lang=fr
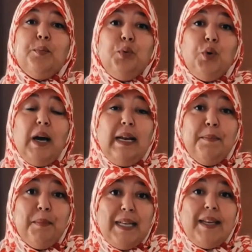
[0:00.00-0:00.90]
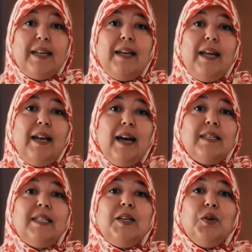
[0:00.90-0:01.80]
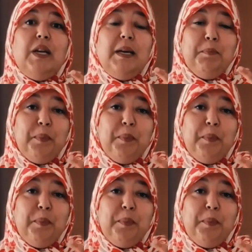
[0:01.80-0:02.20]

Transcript: pour les maternelles ainsi que les